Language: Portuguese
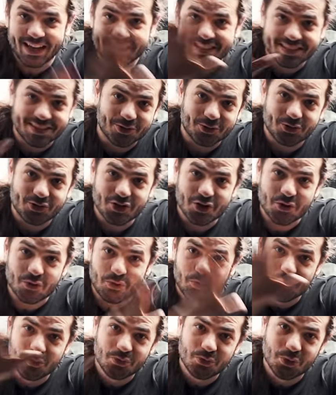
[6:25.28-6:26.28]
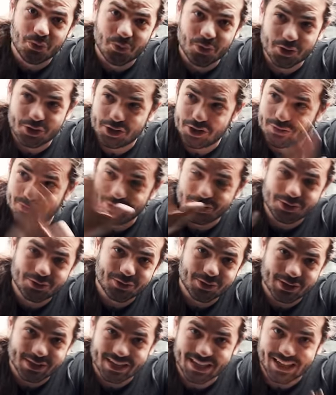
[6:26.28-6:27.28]
Esse é o segundo motivo de
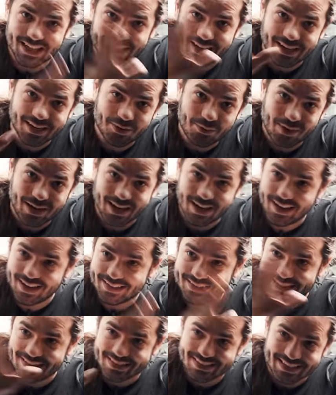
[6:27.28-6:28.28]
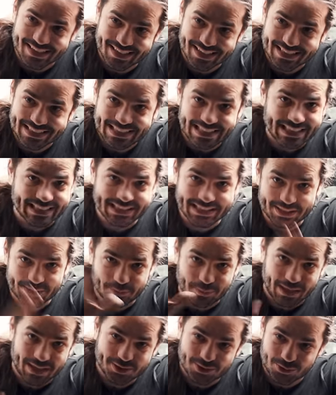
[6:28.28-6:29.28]
você querer uma RS6, é esse
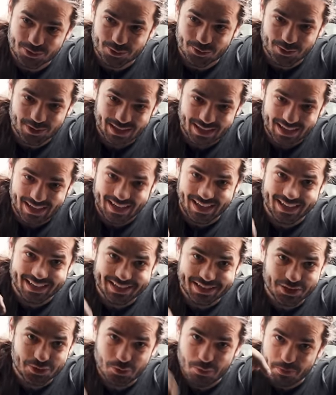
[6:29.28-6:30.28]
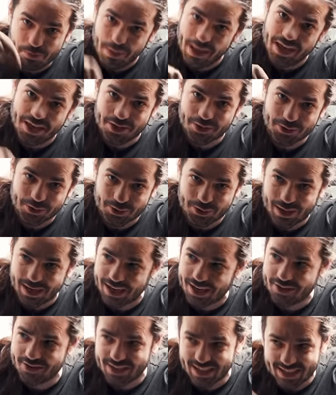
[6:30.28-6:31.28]
espaço aqui no meio do
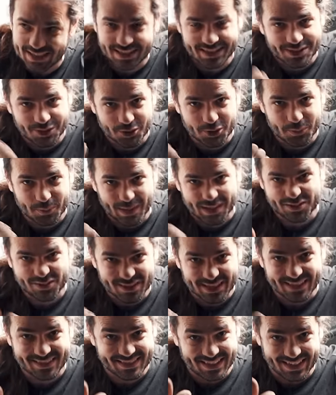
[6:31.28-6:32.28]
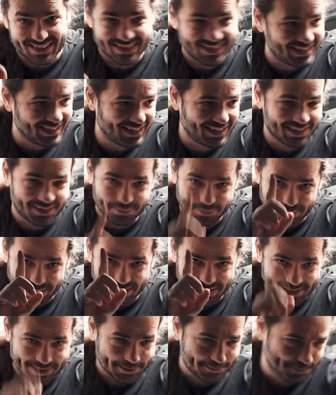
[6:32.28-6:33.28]
carro e ainda tem o espaço da traseira.
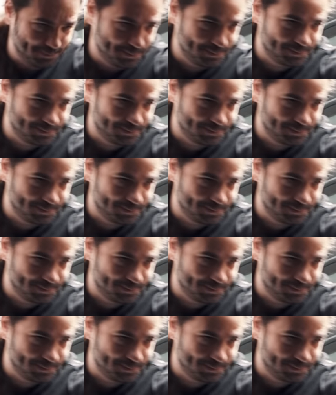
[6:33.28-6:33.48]
Pera aí.